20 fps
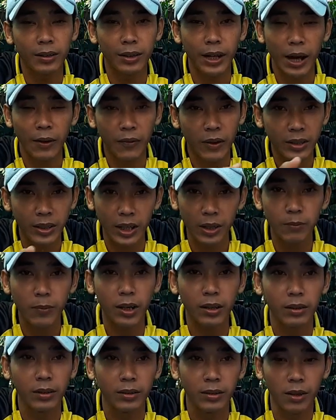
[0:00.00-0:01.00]
đang phát triển
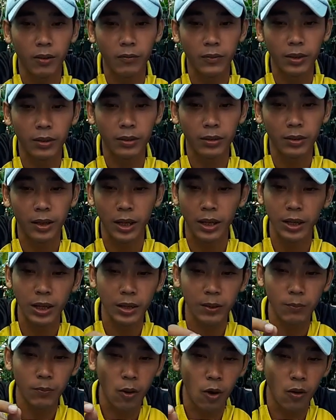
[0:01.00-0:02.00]
bình thường trong vườn
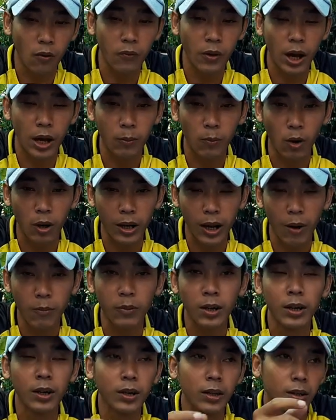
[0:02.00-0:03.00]
thì bỏ phân bỏ gốc
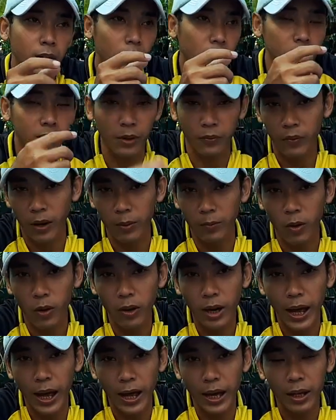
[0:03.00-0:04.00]
rồi xịt phân bón
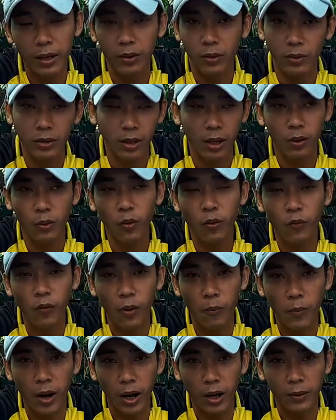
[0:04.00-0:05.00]
lá rồi sẽ thuốc
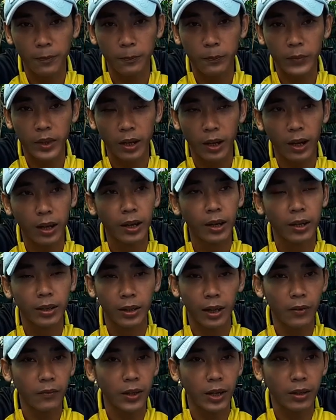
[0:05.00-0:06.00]
phòng bệnh ha
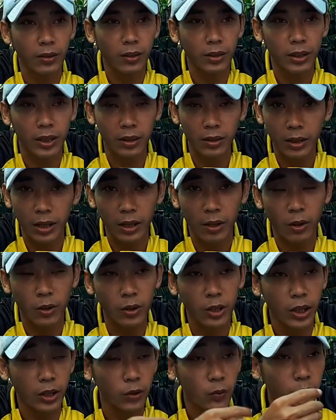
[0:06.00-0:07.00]
cái việc nó chỉ như vậy thôi
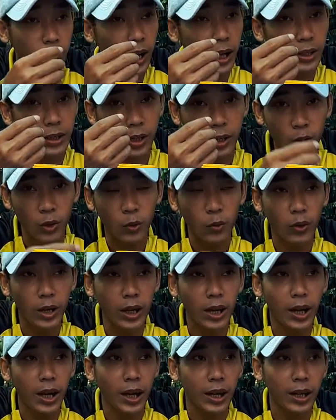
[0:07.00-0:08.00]
thì chúng ta chỉ chú
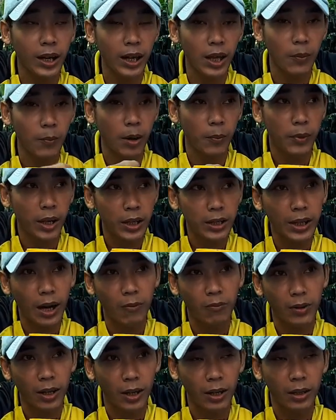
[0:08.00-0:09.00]
ý là khi mà mới
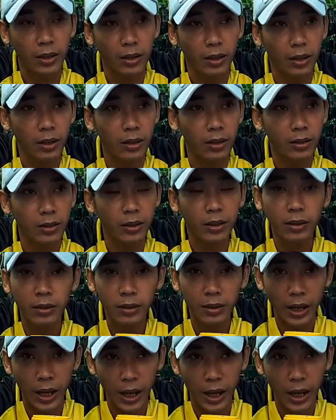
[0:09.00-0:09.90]
trồng là đừng có tưới nước